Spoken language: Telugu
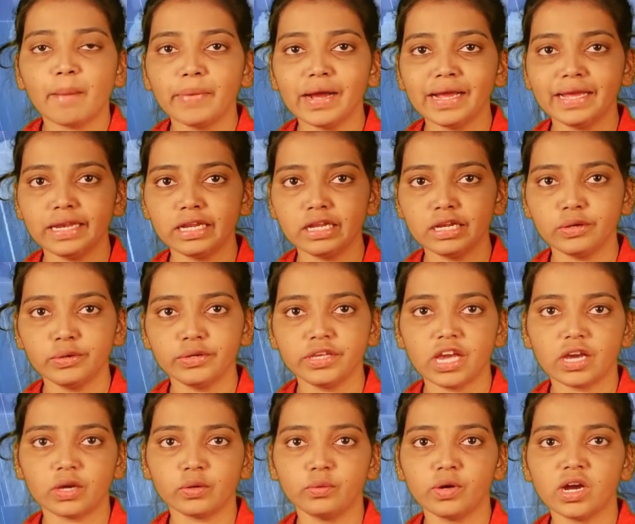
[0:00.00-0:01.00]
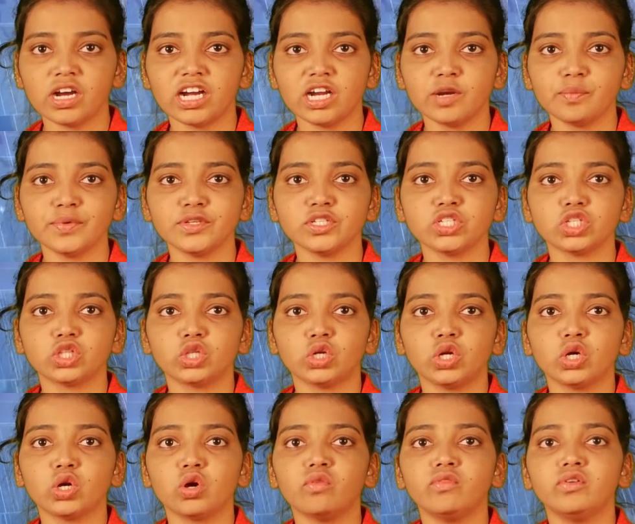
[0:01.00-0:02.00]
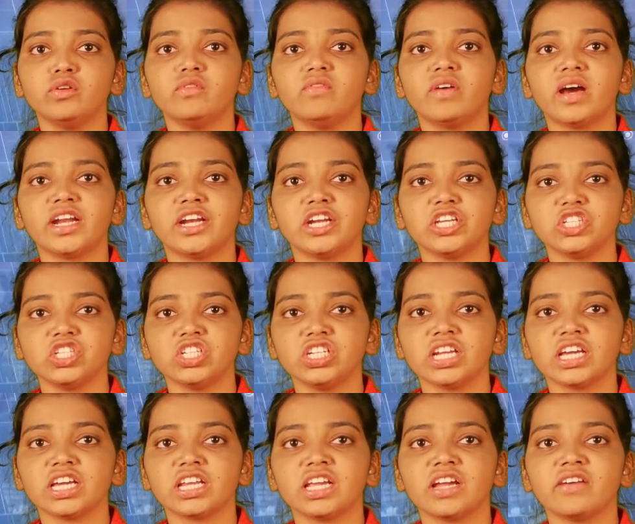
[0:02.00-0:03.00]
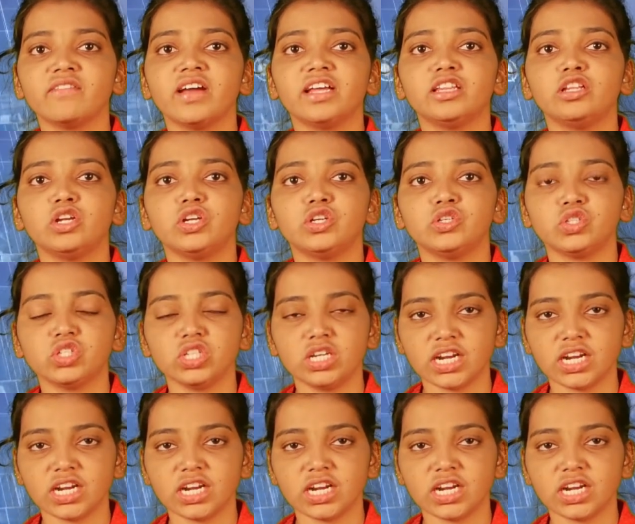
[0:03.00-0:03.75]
మహిళల్లో ఎక్కువగా కనిపించే తొడకోవులు వారిని జీర్ణక్రియ వ్యాధుల నుంచి